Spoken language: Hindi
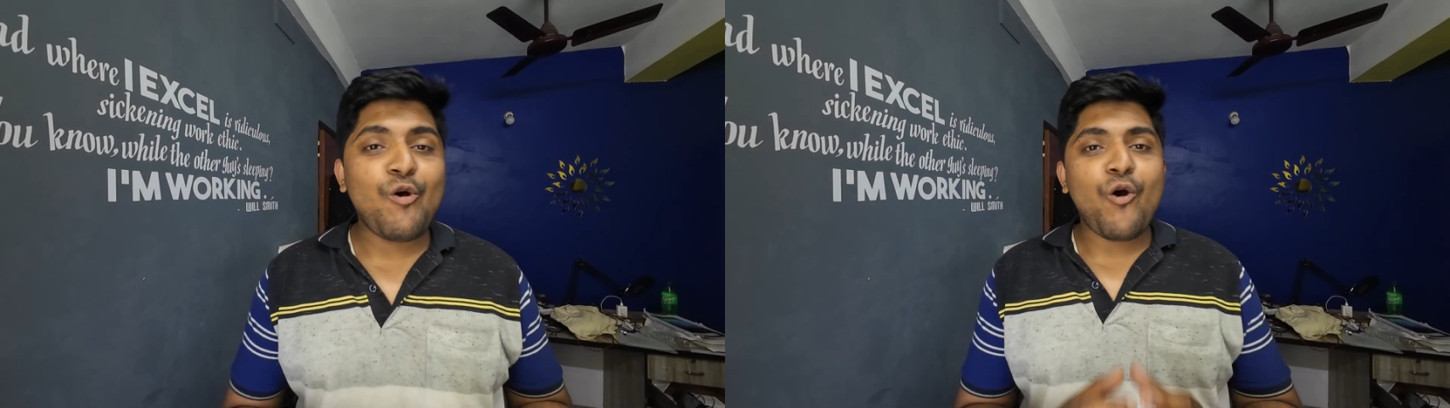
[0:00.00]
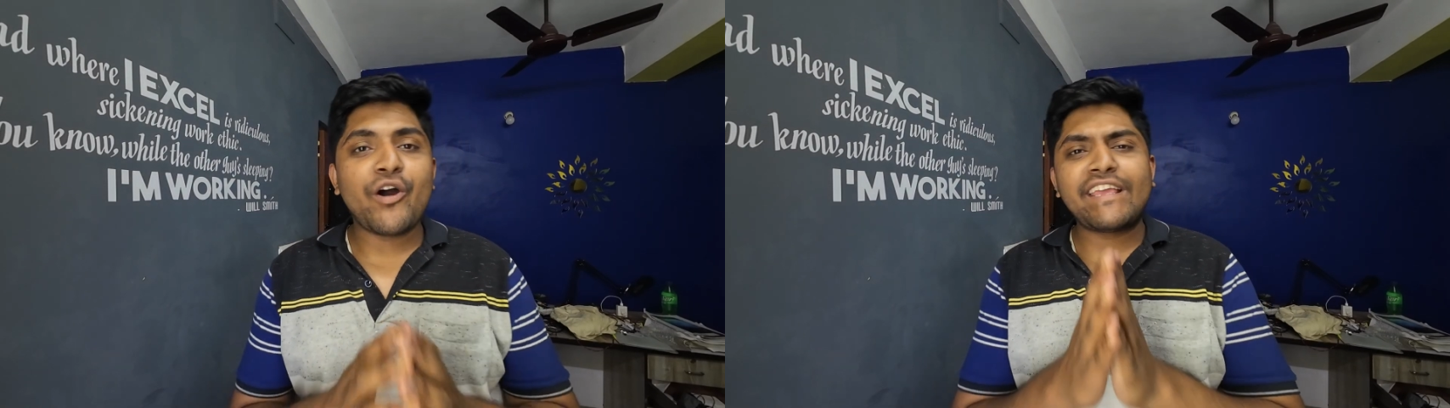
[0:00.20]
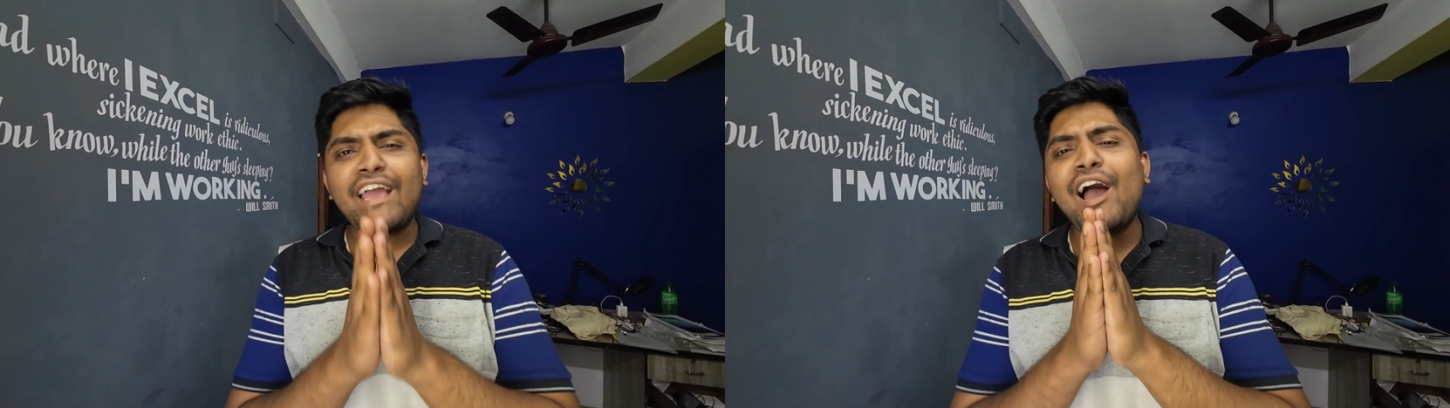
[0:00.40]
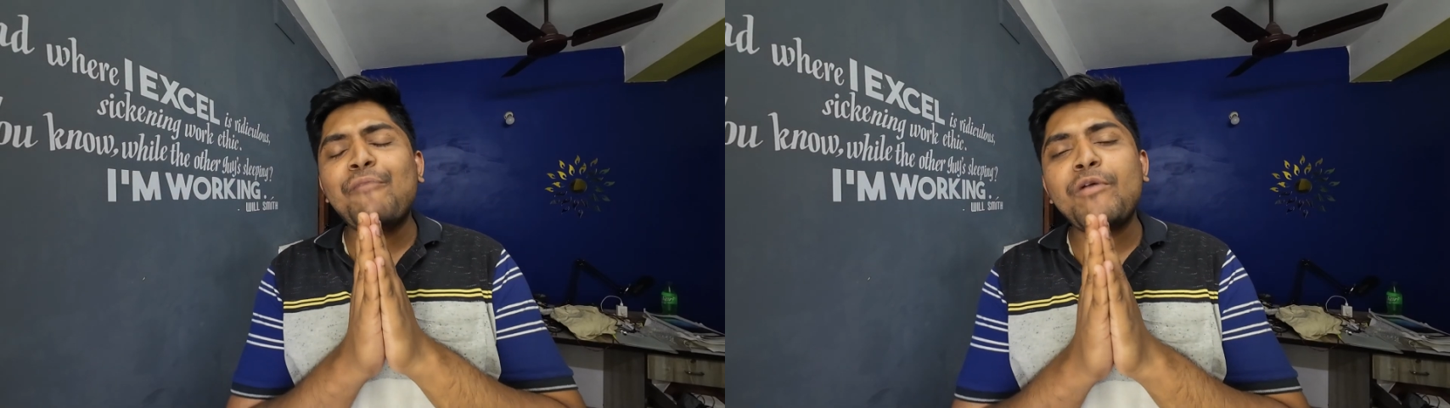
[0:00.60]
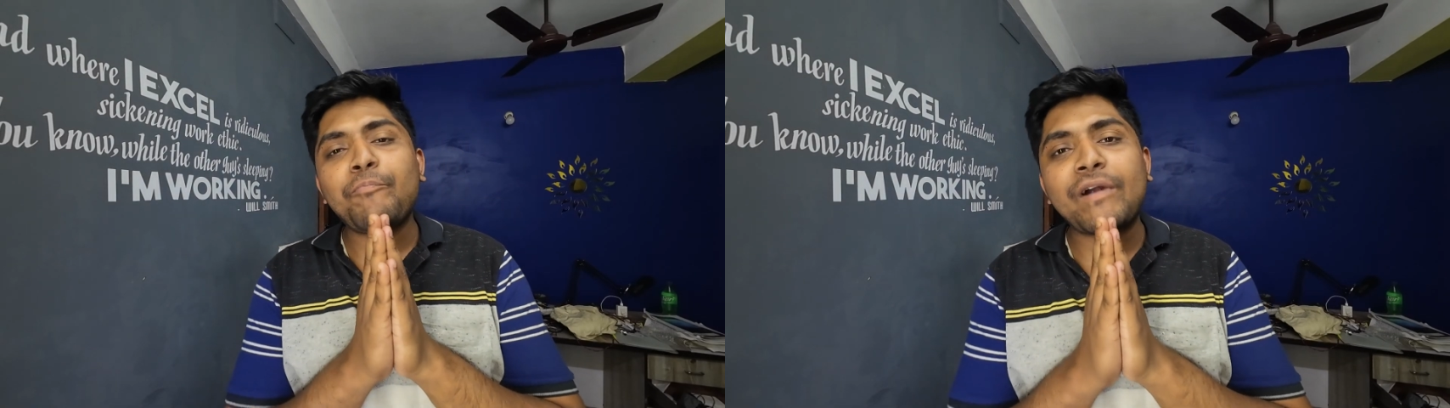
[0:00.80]
और क्या
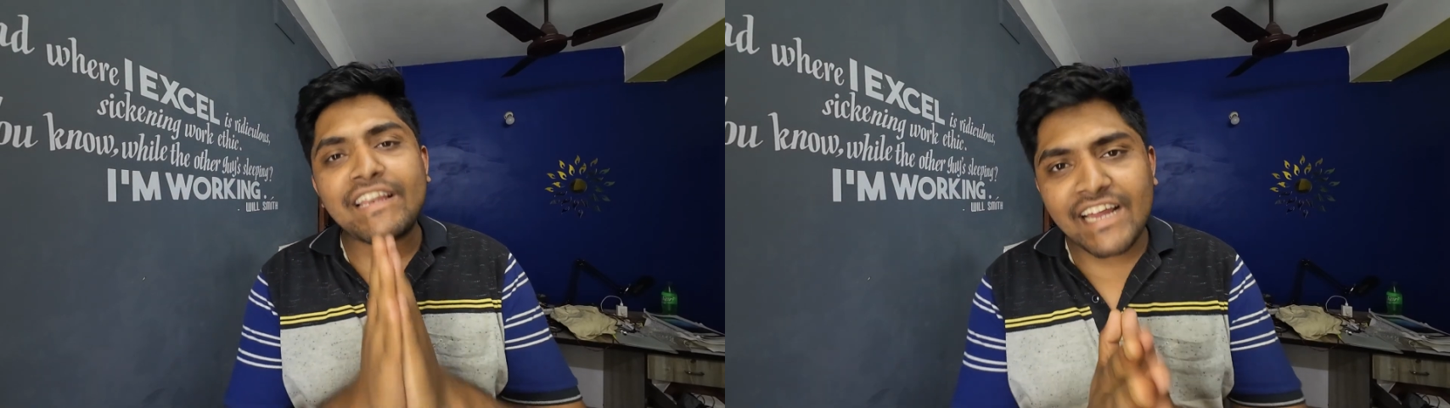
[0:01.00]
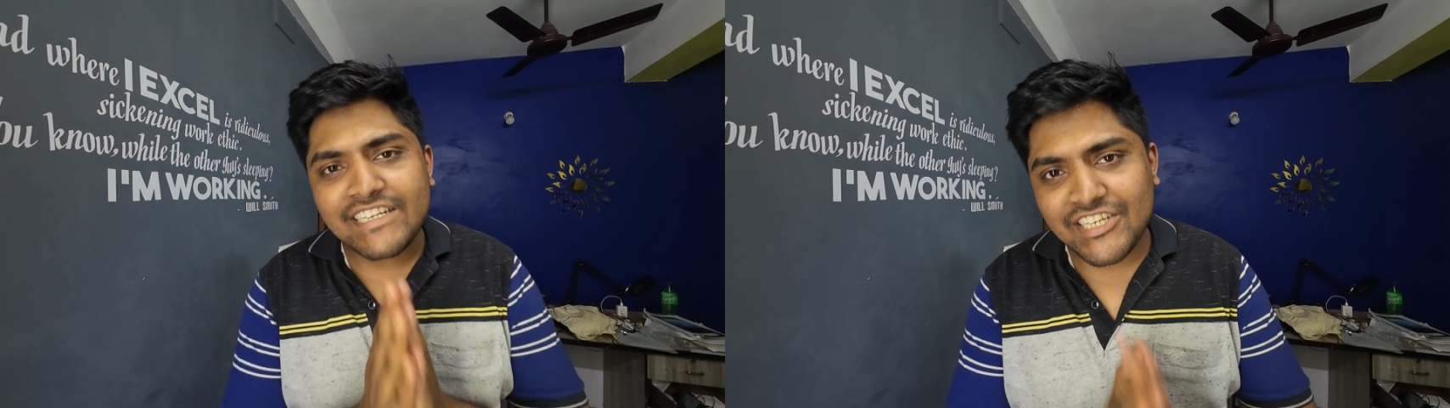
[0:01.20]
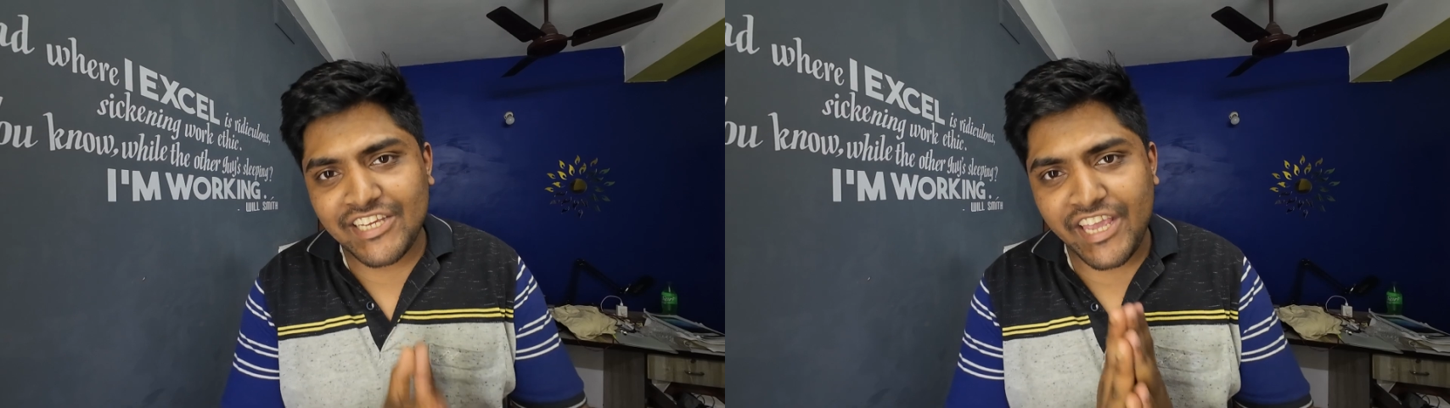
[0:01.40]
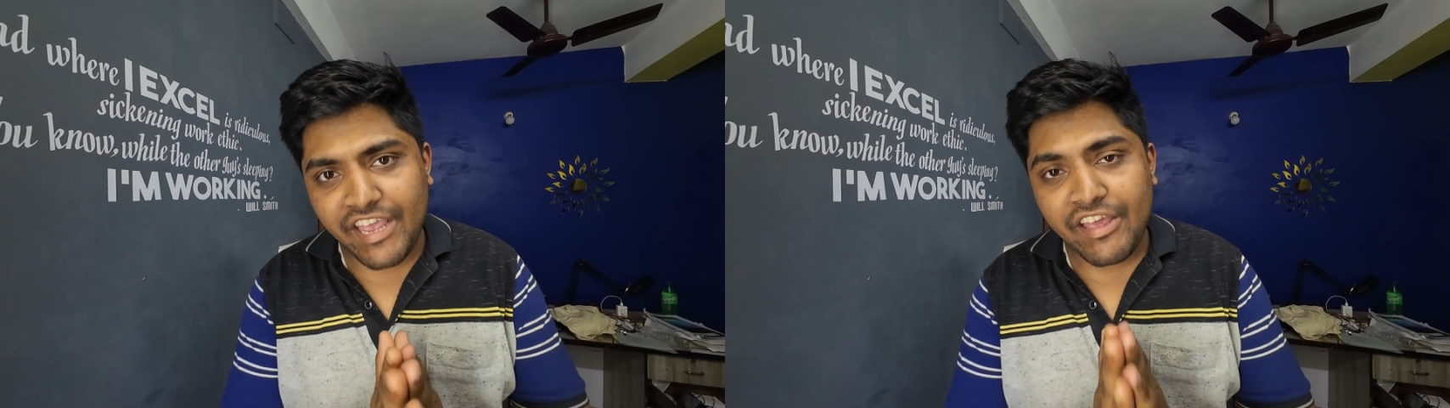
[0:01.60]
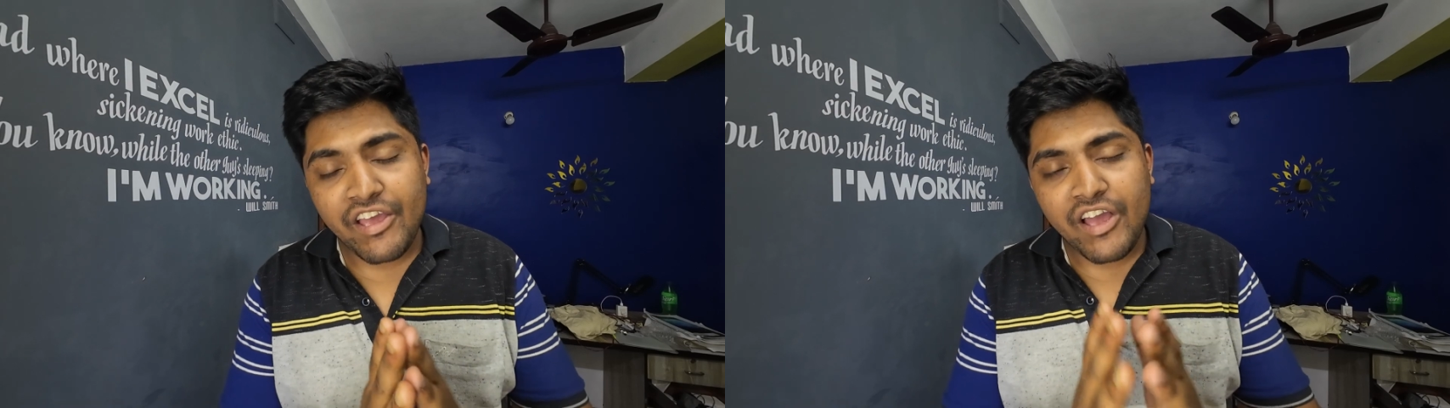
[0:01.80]
हमें पढ़ना
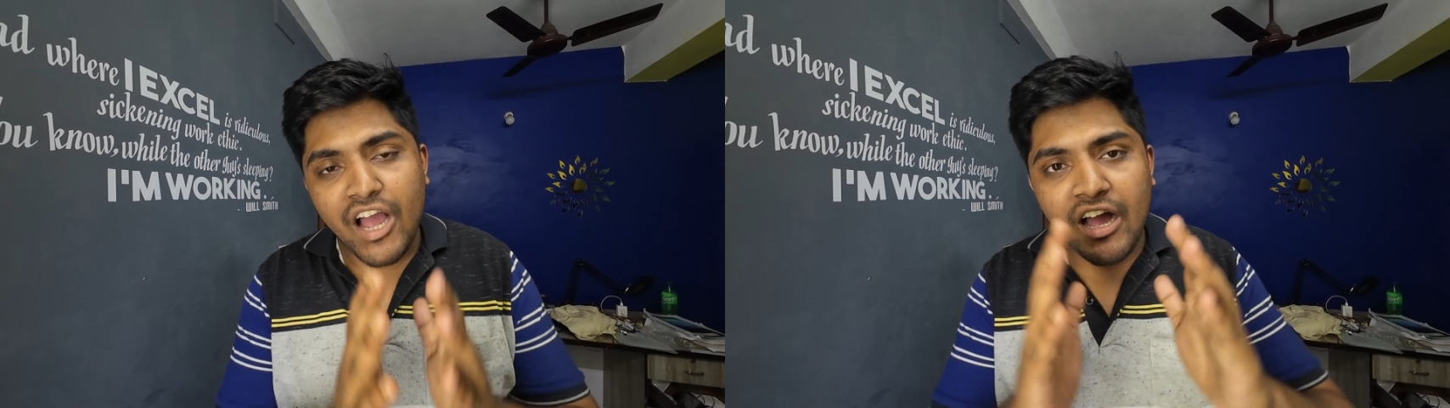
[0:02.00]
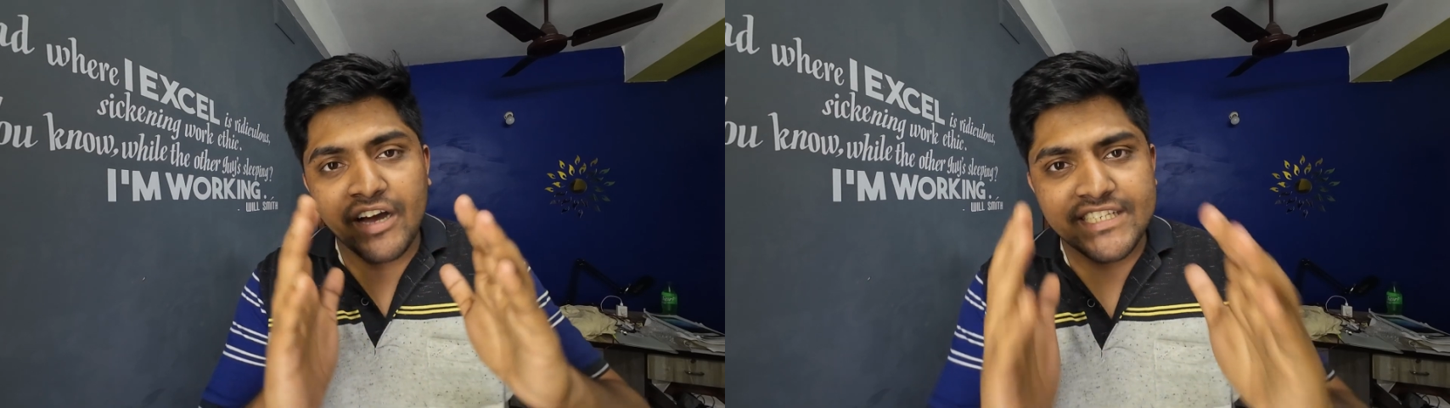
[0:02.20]
चाहिए आ,